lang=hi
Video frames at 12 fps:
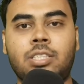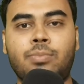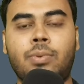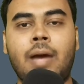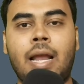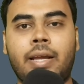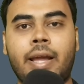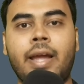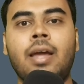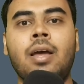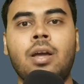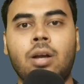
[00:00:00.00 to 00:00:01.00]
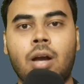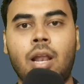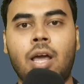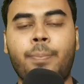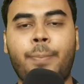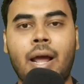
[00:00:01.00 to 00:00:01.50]
इस मोबाइल के
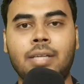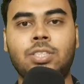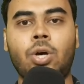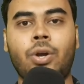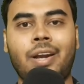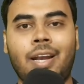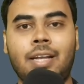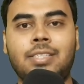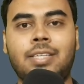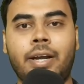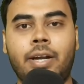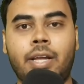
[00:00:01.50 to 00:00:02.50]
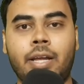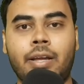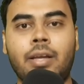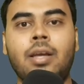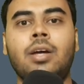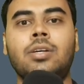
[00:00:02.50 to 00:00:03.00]
कलर प्राइस और रिलीज डेट की
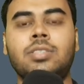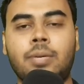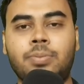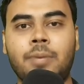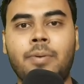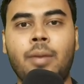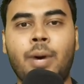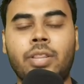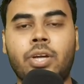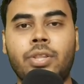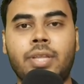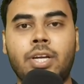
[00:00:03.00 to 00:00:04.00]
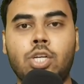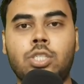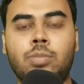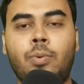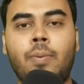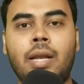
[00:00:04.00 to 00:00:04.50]
सबसे पहले बात करते हैं
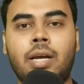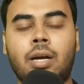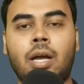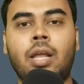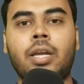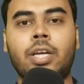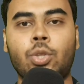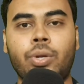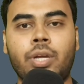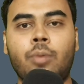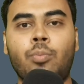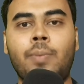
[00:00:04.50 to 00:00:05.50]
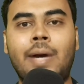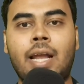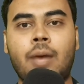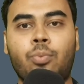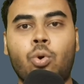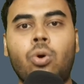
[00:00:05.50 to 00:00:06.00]
इस मोबाइल के कलर की तो यह मोबाइल
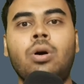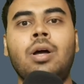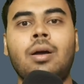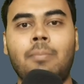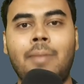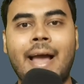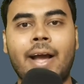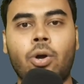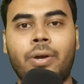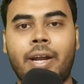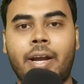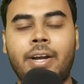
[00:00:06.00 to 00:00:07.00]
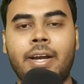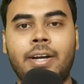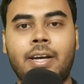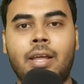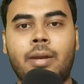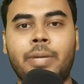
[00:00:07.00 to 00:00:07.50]
आपको ब्लैक और
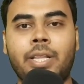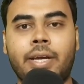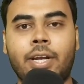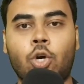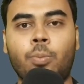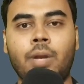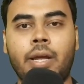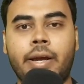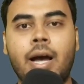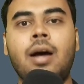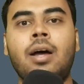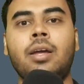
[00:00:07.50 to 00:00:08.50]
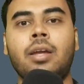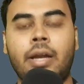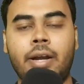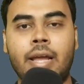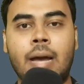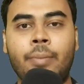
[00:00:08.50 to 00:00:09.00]
ग्रेडियंट कलर में देखने को मिलेगा
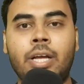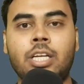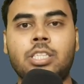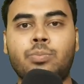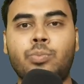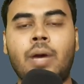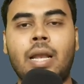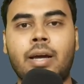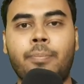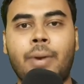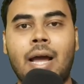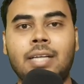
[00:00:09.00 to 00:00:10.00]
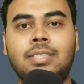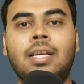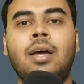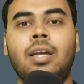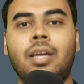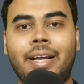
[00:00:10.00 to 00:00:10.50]
इंडिया में इस मोबाइल का प्राइस
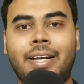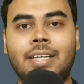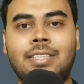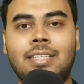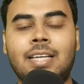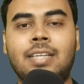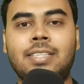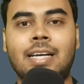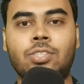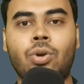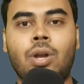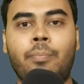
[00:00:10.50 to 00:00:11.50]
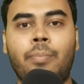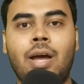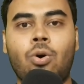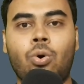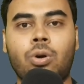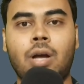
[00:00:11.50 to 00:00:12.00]
इक्कीस
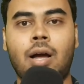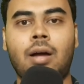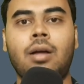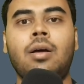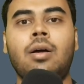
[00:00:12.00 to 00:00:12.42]
होगा